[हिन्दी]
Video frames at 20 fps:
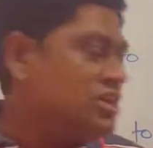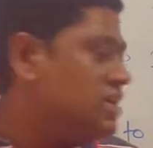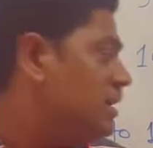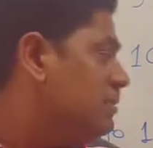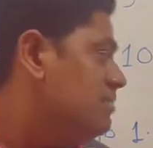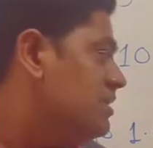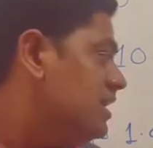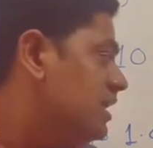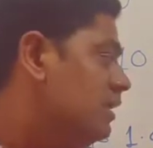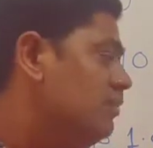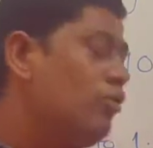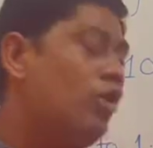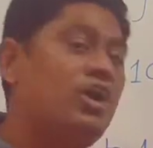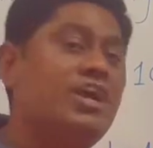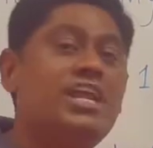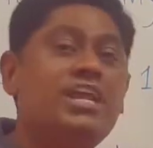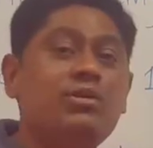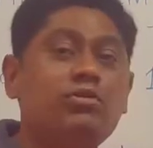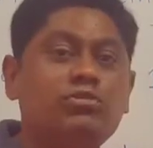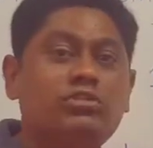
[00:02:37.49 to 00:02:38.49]
केमिकल
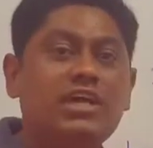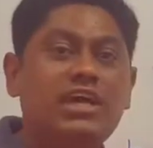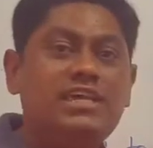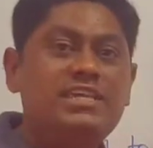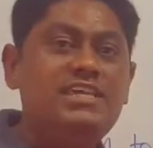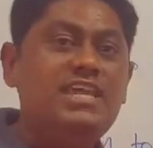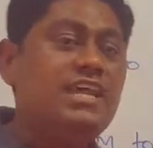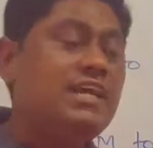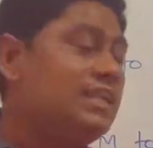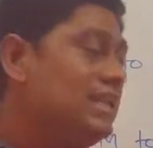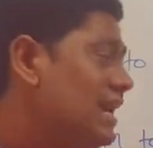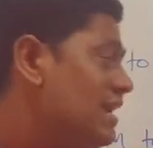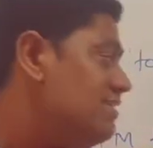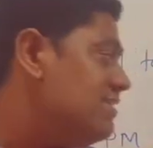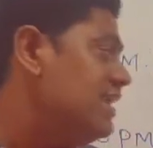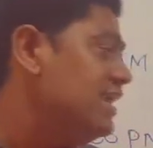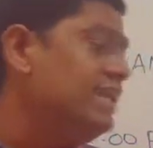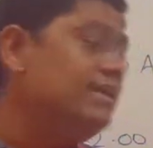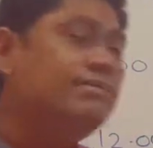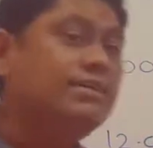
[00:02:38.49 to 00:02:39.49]
बॉन्डिंग होता है ये
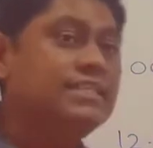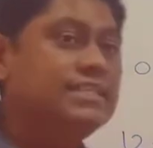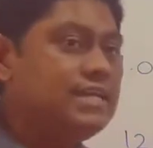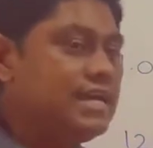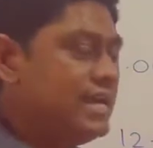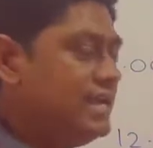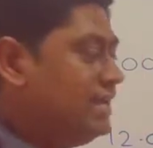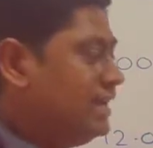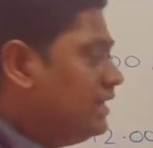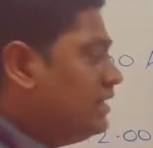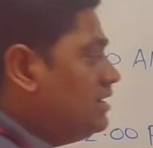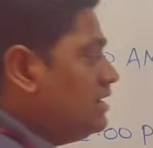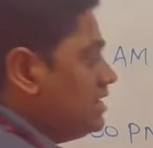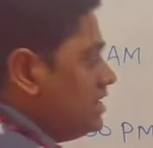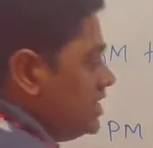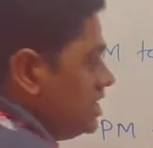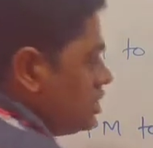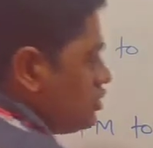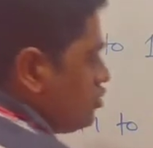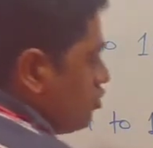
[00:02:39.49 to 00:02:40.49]
क्लास एलेवंथ का है ना
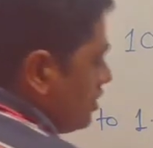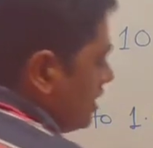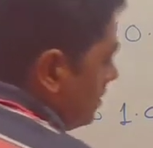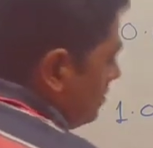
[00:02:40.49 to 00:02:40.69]
ये जो